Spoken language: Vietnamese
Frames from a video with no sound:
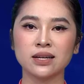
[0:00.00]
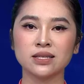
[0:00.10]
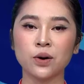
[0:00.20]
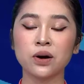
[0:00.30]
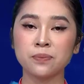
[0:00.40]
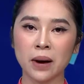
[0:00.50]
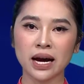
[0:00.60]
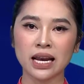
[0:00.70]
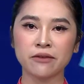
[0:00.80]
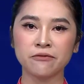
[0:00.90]
Sau hơn 3
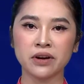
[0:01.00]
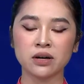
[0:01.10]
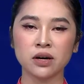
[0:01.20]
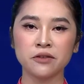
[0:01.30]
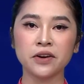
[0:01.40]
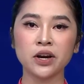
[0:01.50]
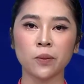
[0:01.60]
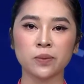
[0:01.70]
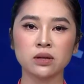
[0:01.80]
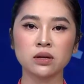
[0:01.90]
ngày làm việc, phiên
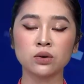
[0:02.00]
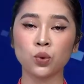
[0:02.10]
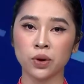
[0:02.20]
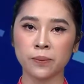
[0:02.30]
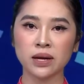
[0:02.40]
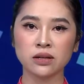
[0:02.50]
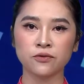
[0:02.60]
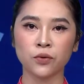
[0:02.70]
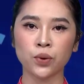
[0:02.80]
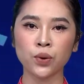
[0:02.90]
họp thứ tư của Ủy ban Thường
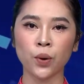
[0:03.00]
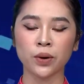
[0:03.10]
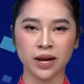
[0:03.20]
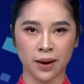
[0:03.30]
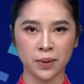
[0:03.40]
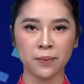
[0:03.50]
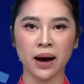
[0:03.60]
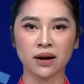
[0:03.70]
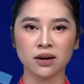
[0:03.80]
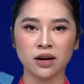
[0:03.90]
vụ Quốc hội đã bế mạc.